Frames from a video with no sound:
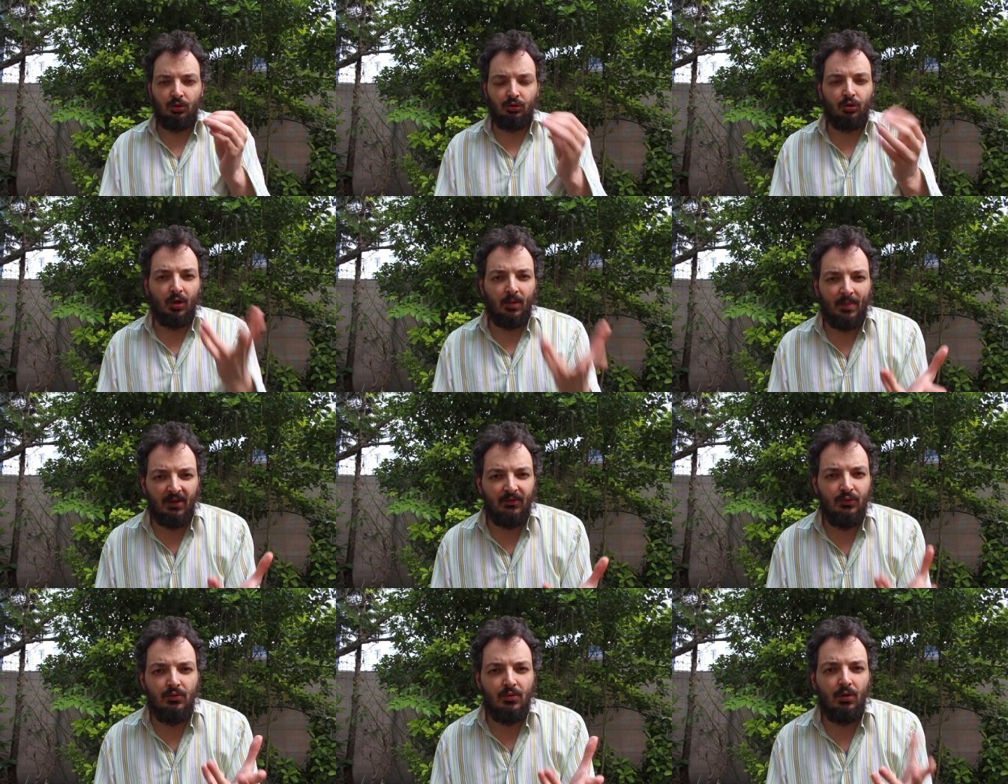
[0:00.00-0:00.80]
t'aurais pas
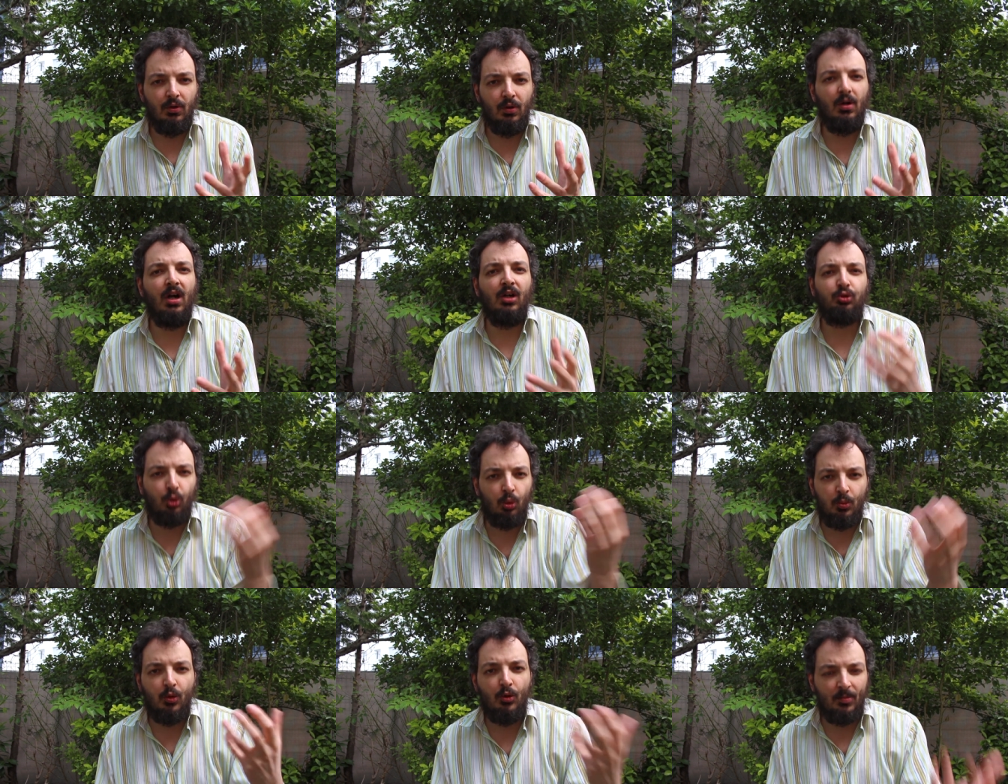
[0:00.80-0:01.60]
vu euh, un
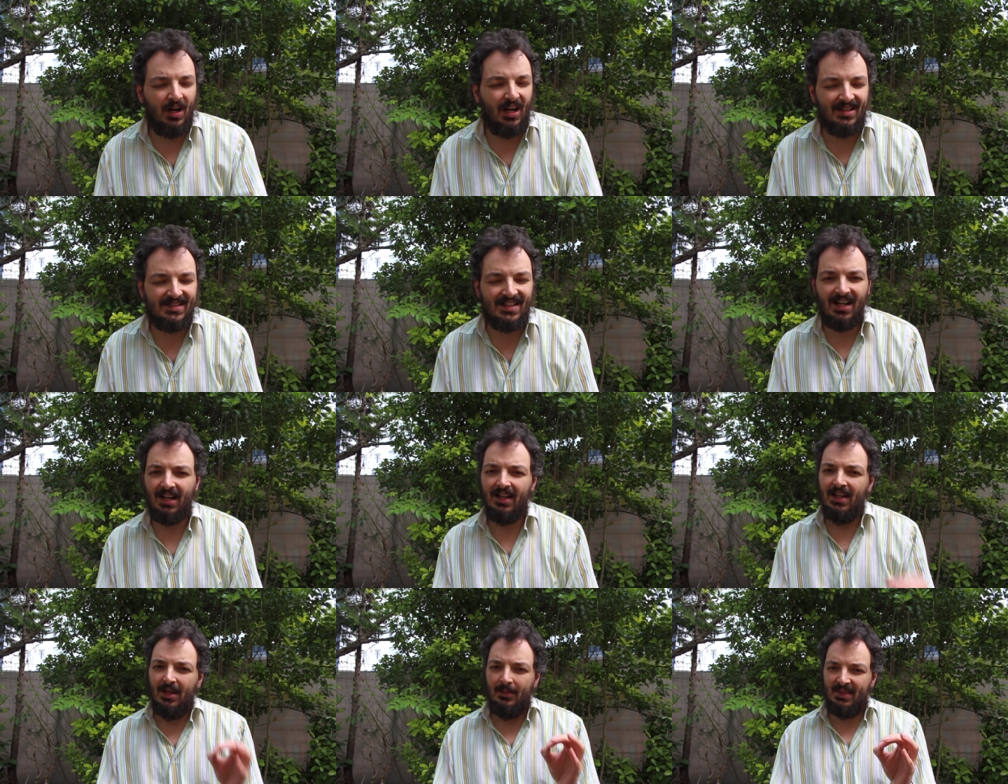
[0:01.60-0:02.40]
troupeau par hasard
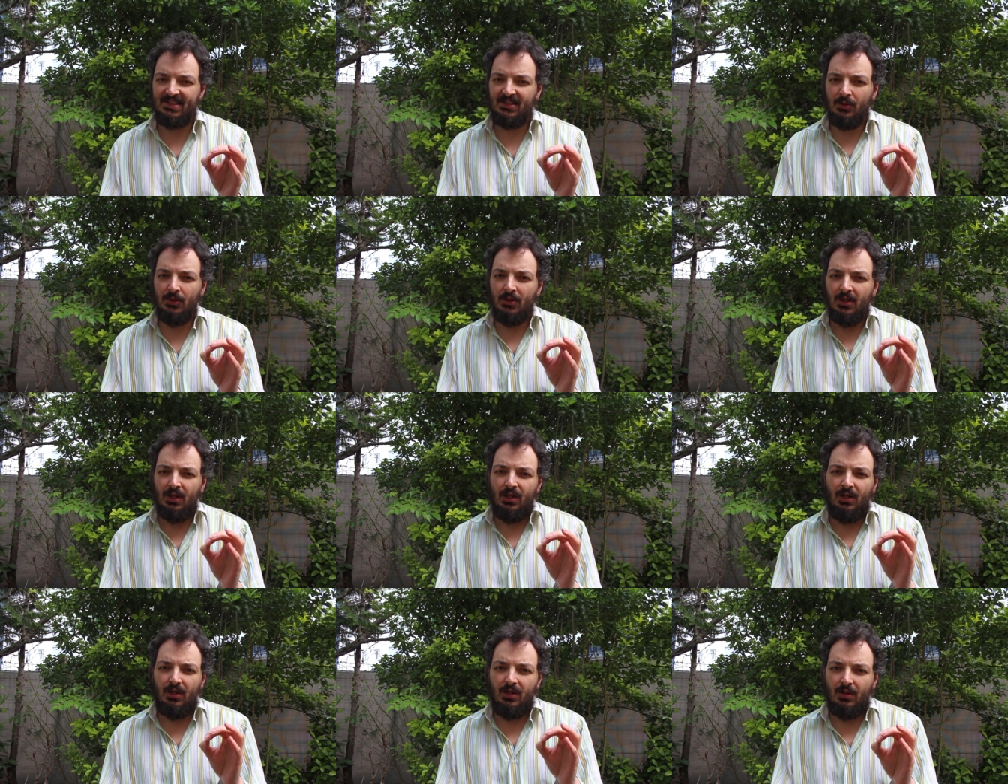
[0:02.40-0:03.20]
Parce que
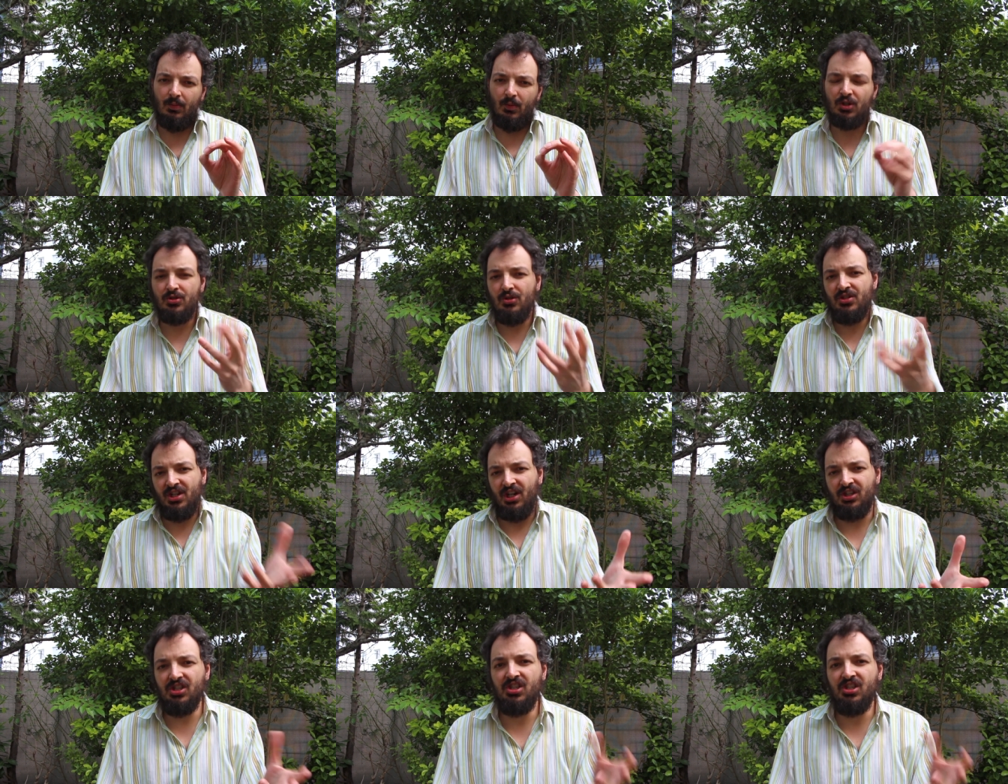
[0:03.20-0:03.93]
euh, moi je le cherche.